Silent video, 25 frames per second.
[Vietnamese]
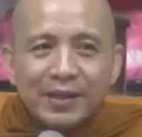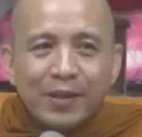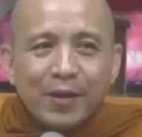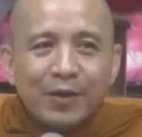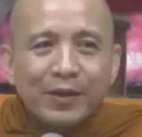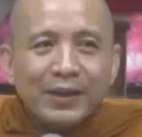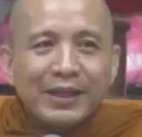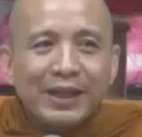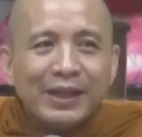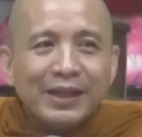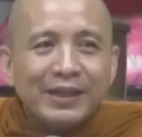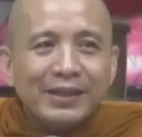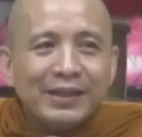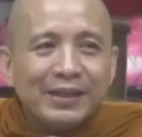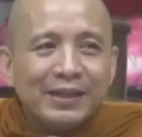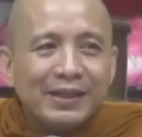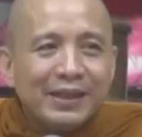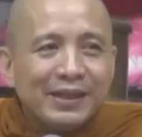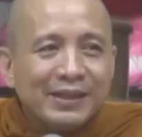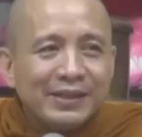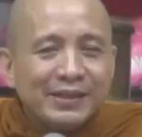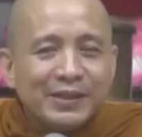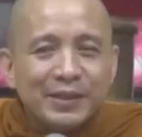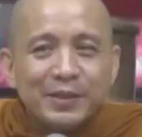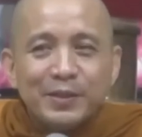nói cái
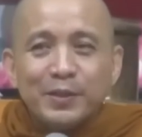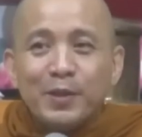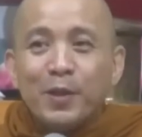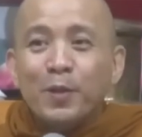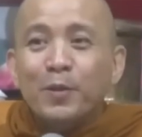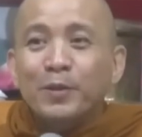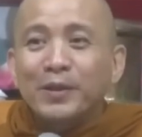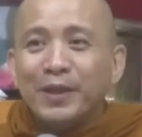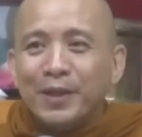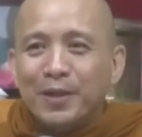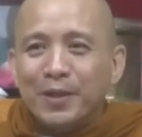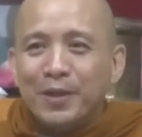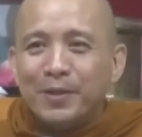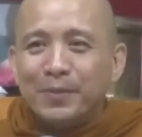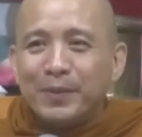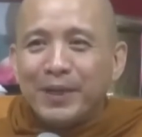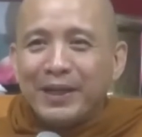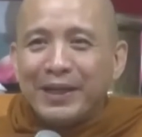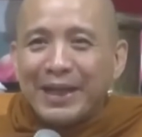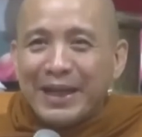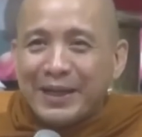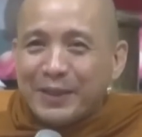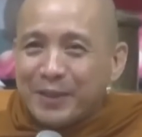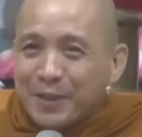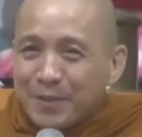cái sự vô thường mà
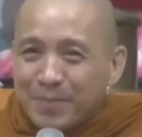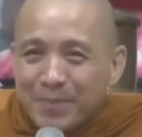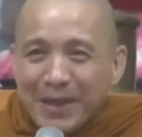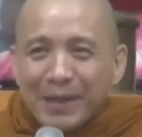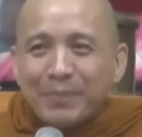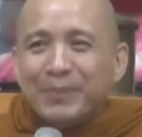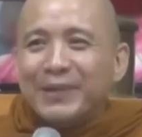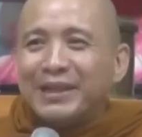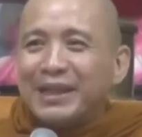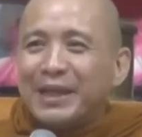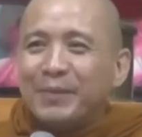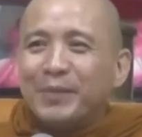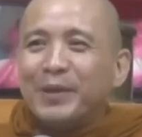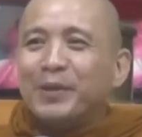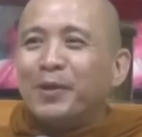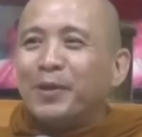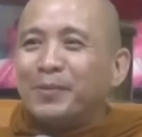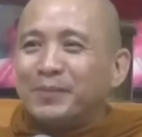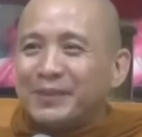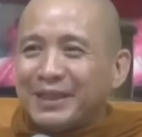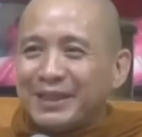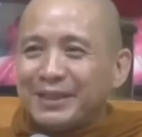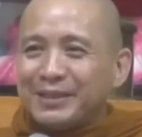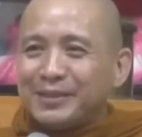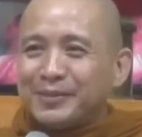nó ngay trước mắt mình đây mình
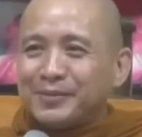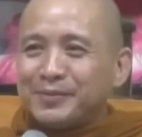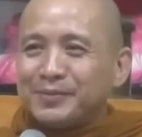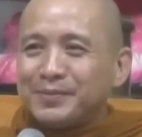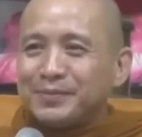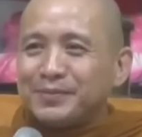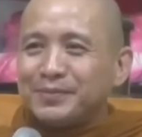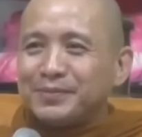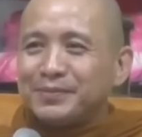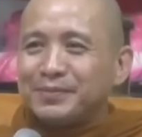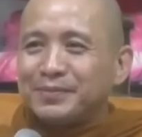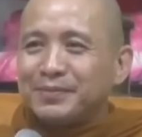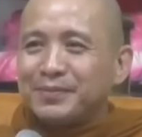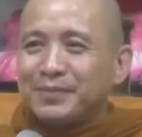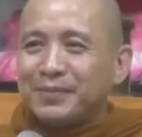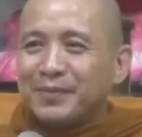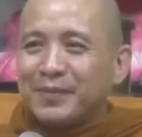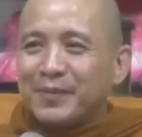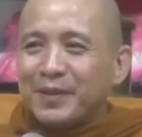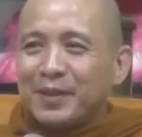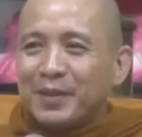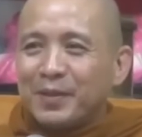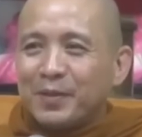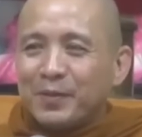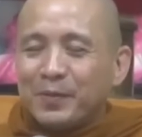còn không thấy
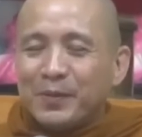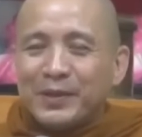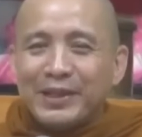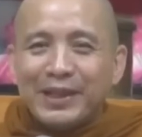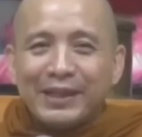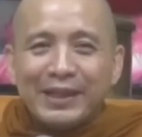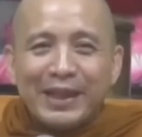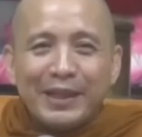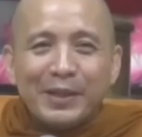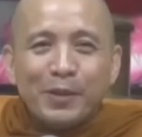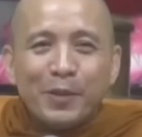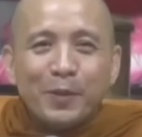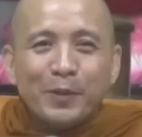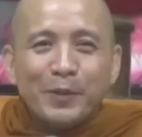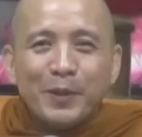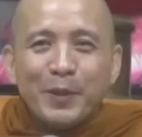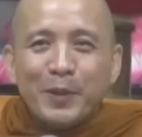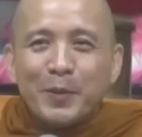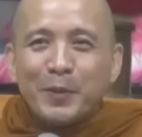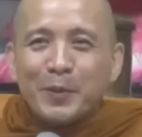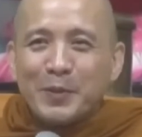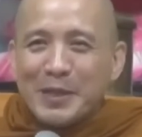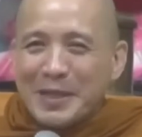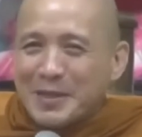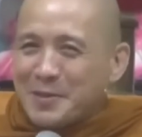quý vị thấy vô
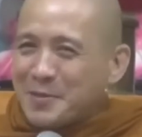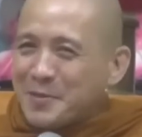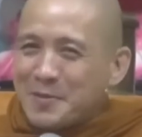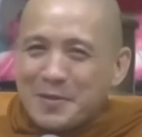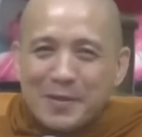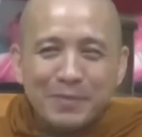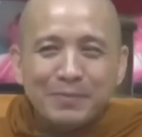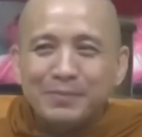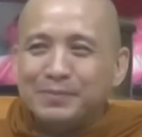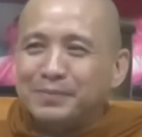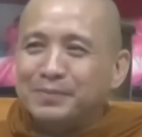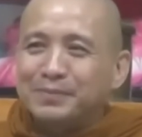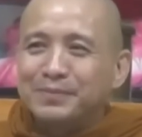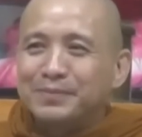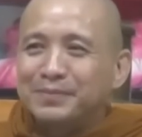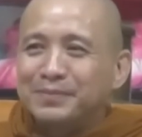thường nó nhanh dữ lắm